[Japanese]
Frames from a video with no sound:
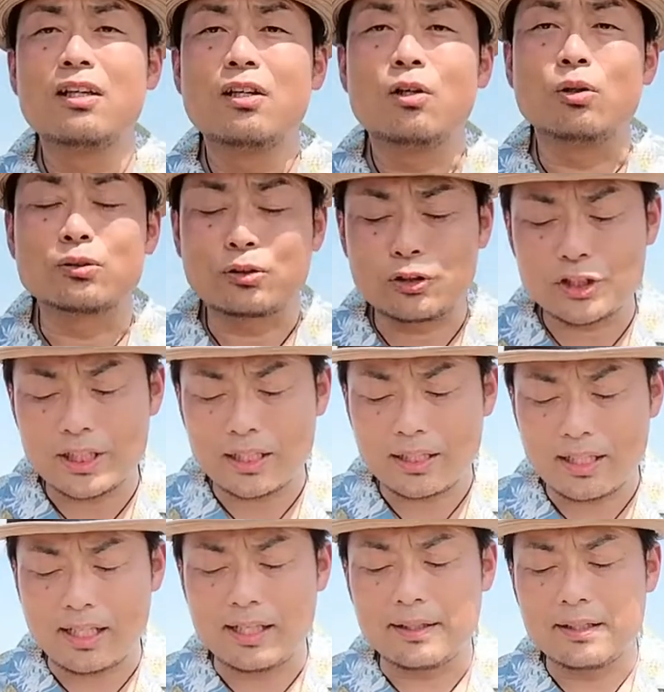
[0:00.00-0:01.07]
ほっとしなが
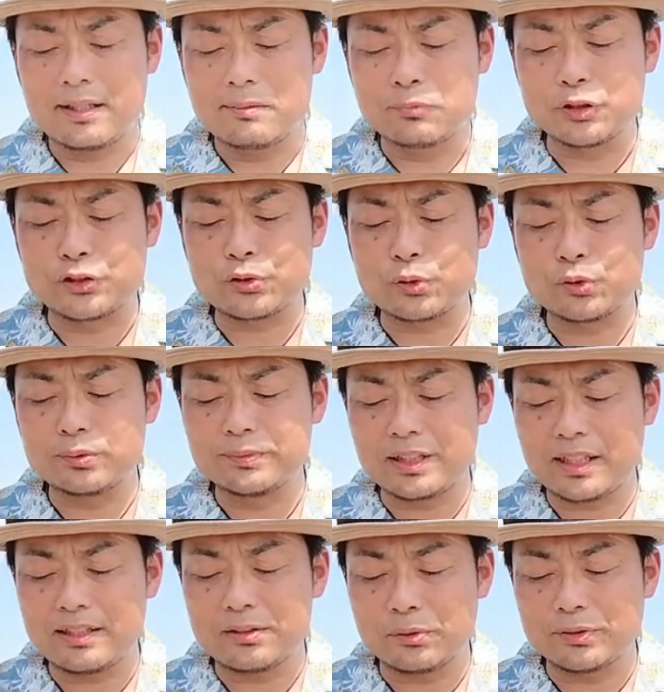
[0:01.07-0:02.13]
ら息子の
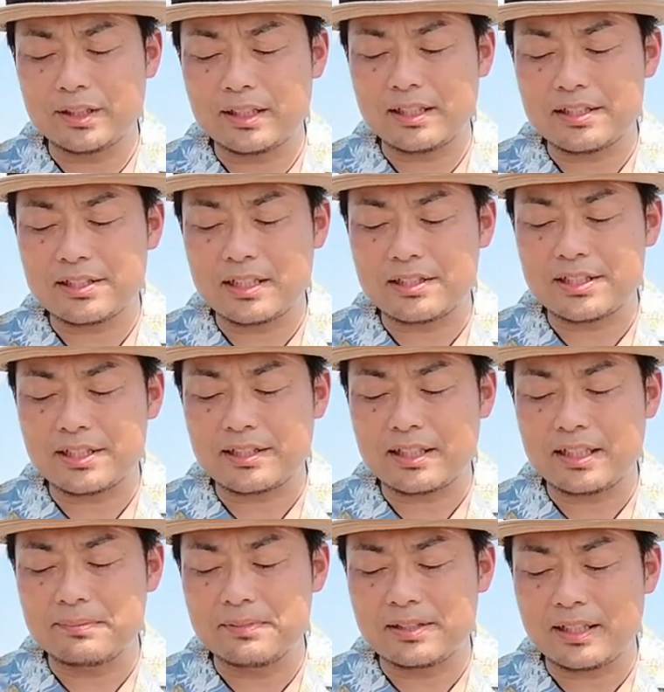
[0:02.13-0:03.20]
迎えをお願いした実
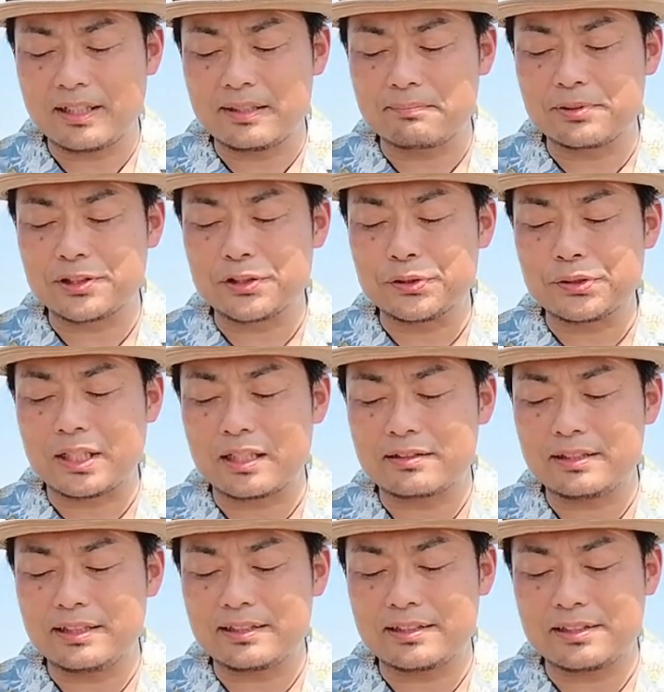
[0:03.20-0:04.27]
家へ向かい、無事を
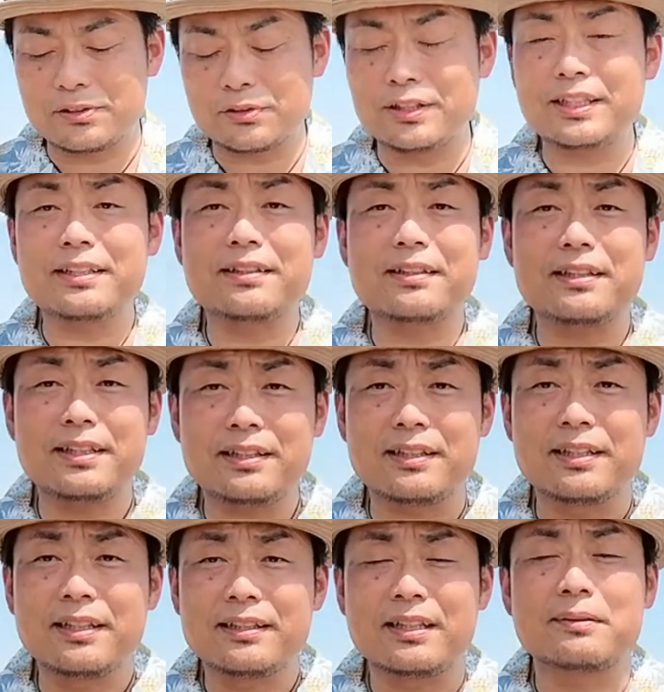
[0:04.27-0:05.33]
確認すると一気に
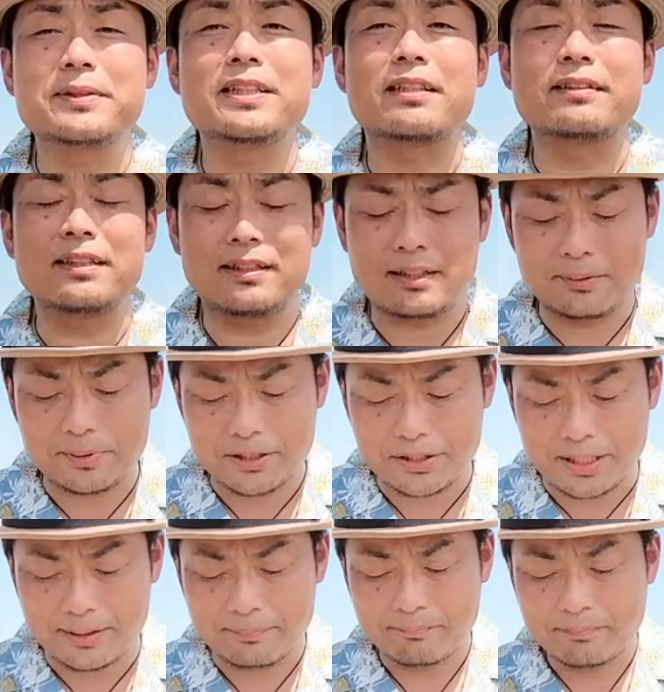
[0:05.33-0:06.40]
涙が出てきまし
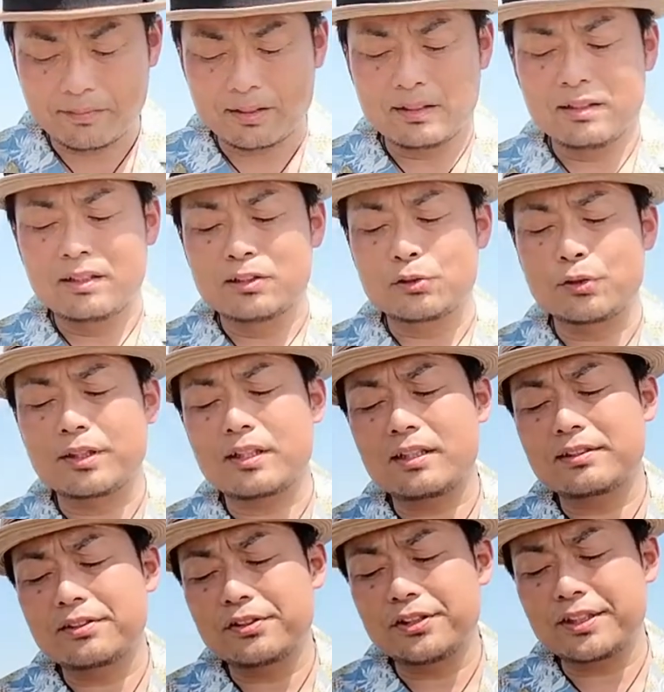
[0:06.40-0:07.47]
た。それか
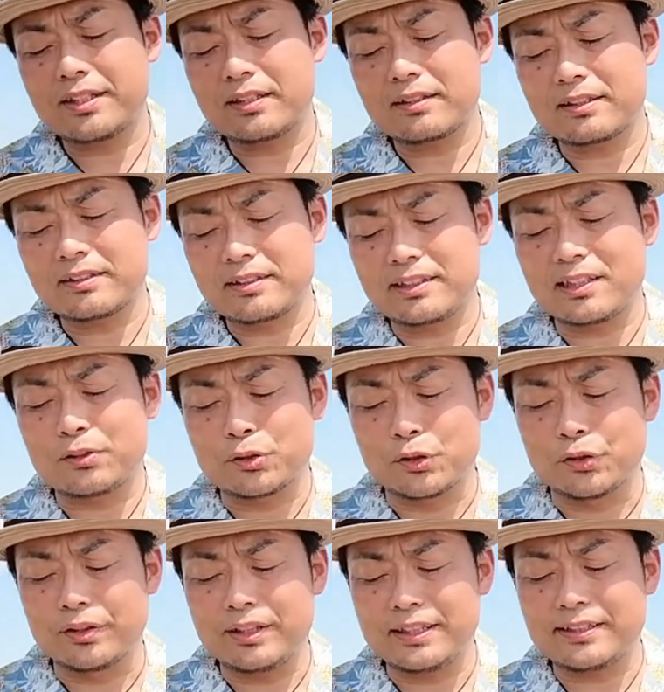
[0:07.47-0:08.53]
ら数時間が過ぎた
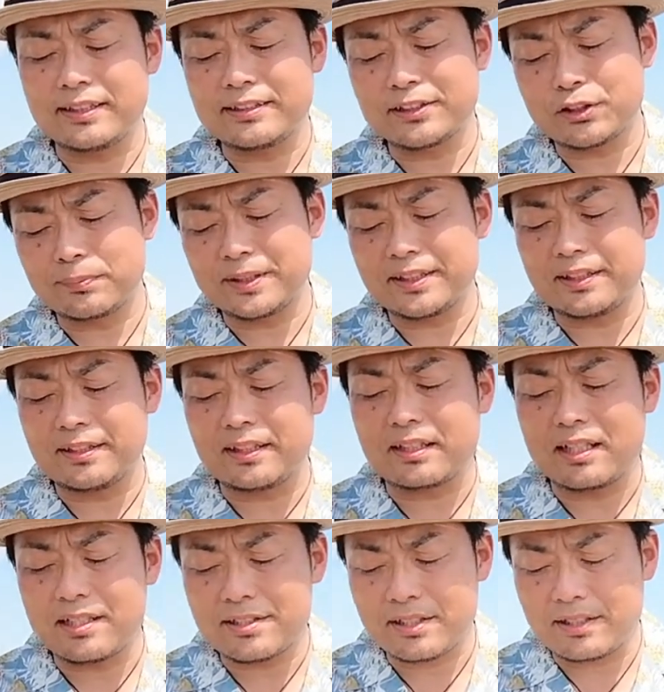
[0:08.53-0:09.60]
頃、以前勤めていた
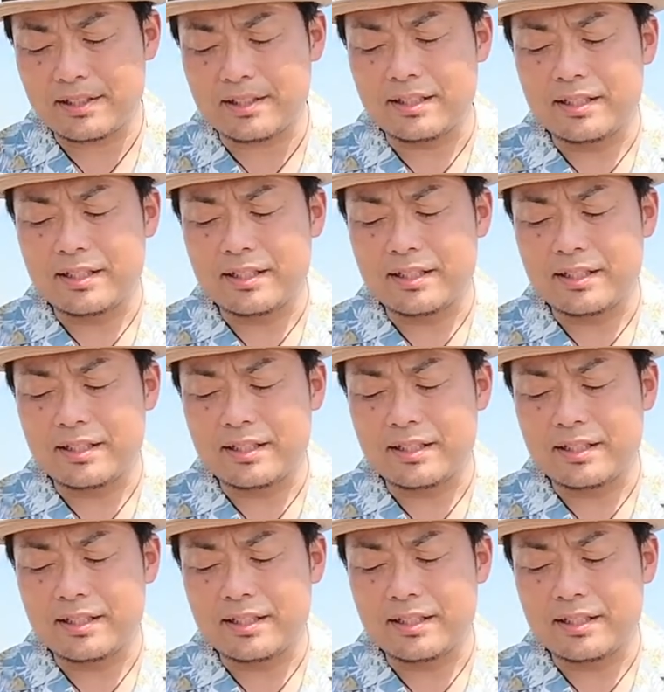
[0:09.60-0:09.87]
会社で